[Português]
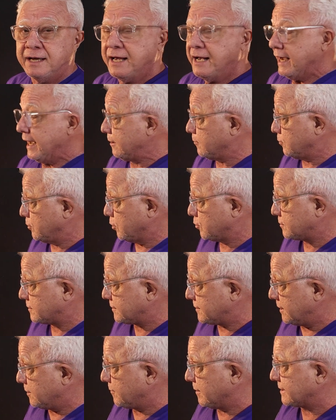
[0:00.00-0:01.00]
Aí, quando eu
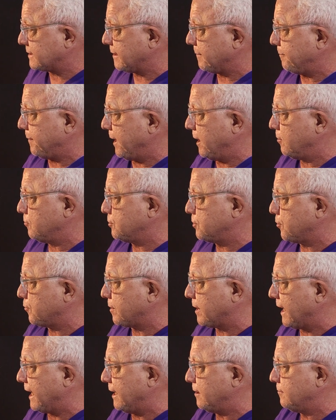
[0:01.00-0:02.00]
sigo essa pele, onde eu
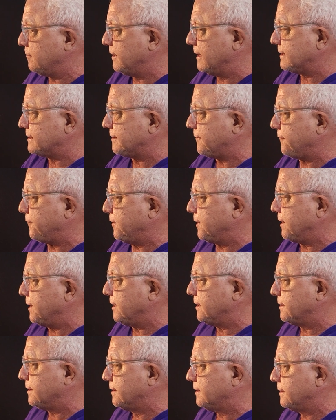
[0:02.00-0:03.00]
caio? Nessa
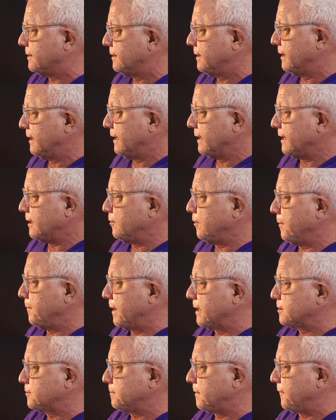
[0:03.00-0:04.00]
ferida, que não é
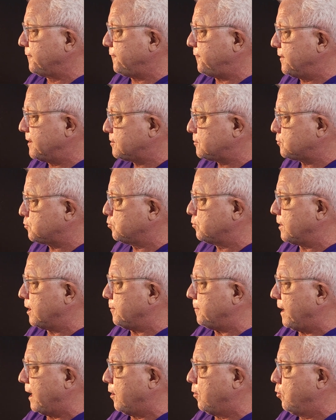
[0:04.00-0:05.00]
mais uma fissura, é
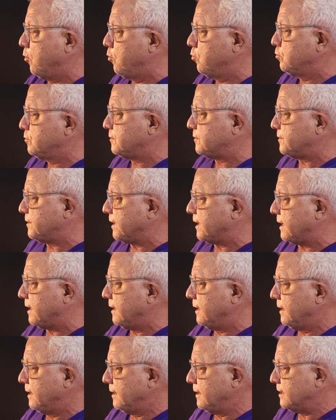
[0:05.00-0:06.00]
uma úlcera,
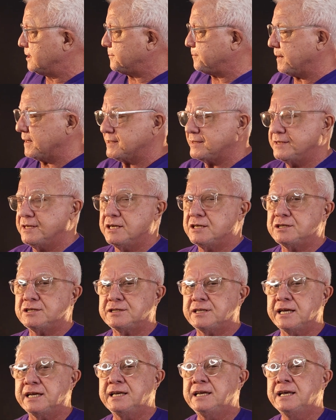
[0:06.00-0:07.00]
esse paciente
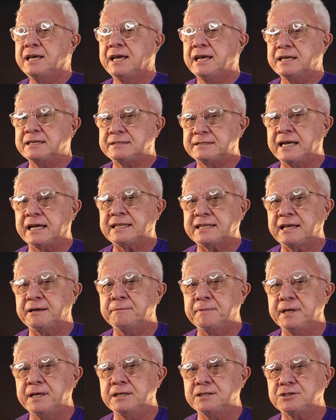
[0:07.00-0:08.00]
tem
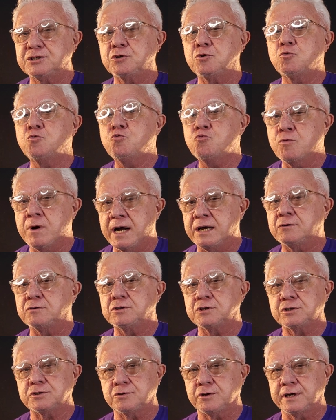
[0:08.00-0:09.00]
exatamente um ano de
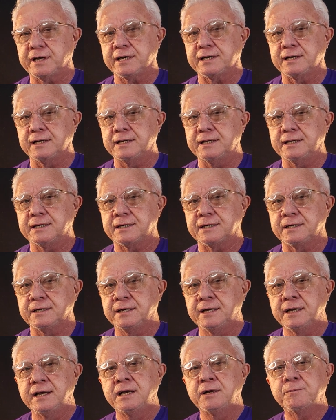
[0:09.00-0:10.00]
história clínica.
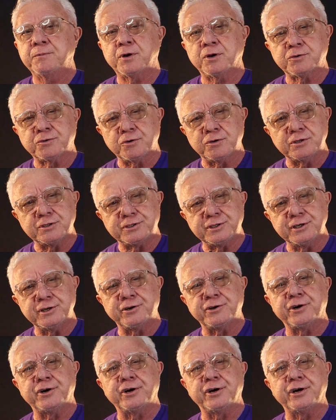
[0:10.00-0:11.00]
O proctologista
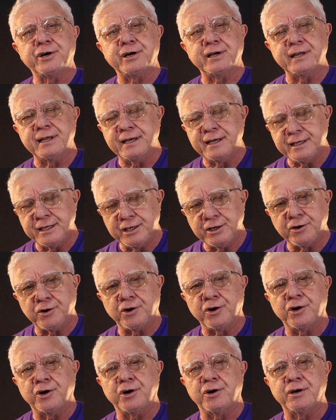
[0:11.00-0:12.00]
enrola,
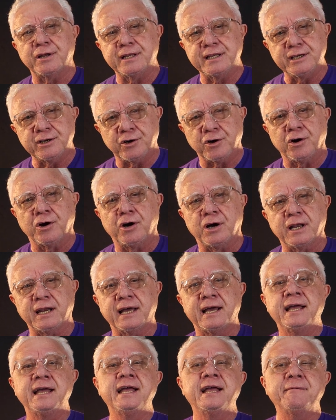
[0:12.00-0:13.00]
enrola,
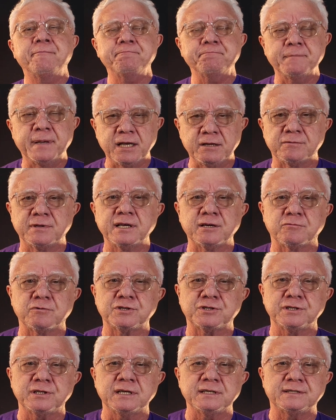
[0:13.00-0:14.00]
enrola, medo da
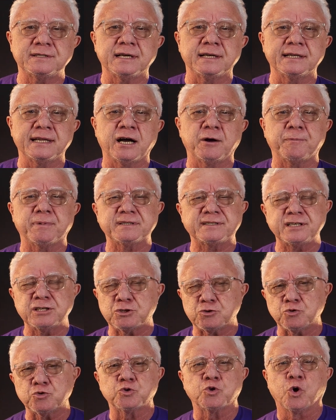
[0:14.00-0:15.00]
incontinência anal, paciente
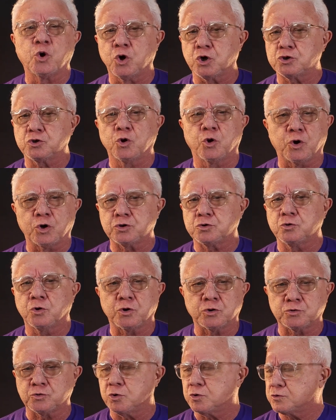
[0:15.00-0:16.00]
com dor, dor, dor,
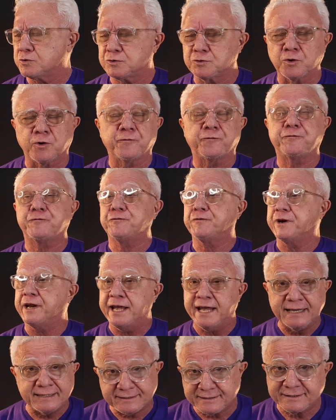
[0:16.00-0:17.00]
dor,
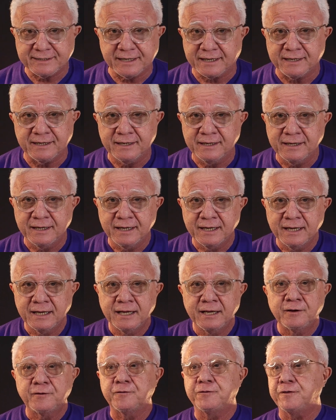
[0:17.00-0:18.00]
sofrência,
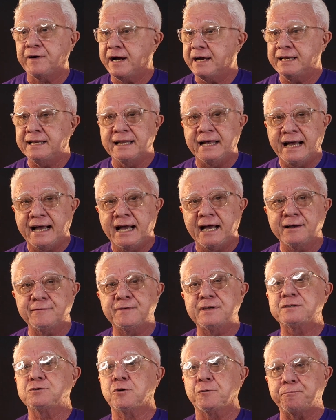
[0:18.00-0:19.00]
vai lá, às
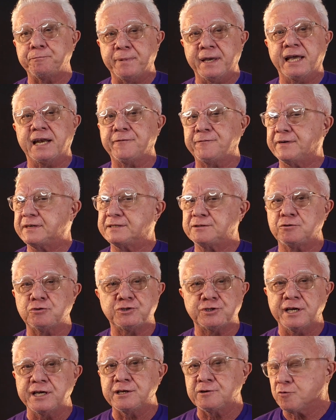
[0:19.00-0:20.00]
vezes opera, faz
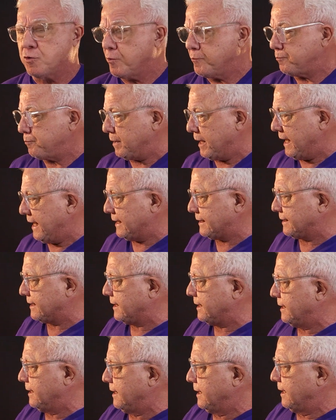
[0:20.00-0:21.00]
cirurgia
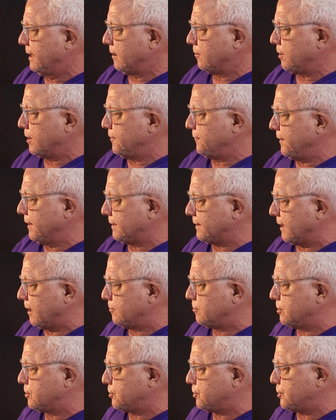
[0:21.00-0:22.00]
incompleta, Agora inventário
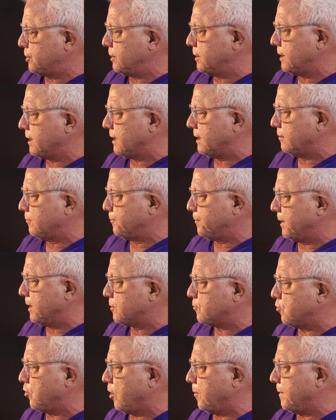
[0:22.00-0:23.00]
de tira o
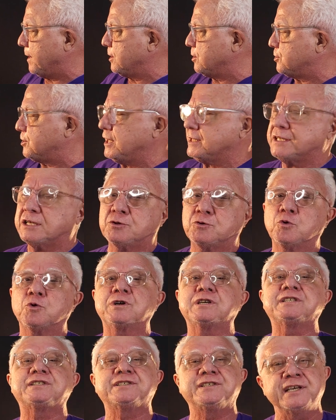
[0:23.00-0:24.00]
plicoma, injeta
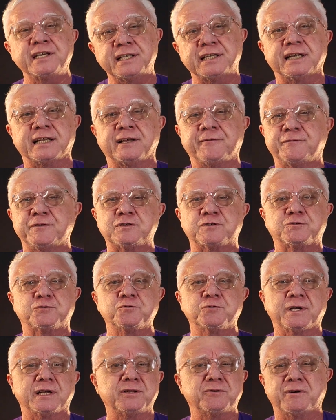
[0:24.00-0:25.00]
toxina na
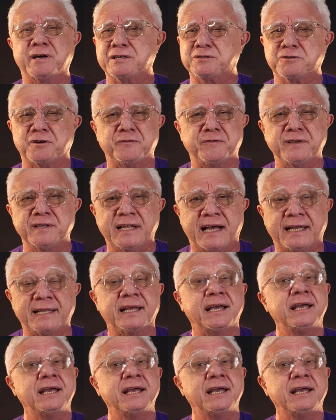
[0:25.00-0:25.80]
fissura, não resolve nada.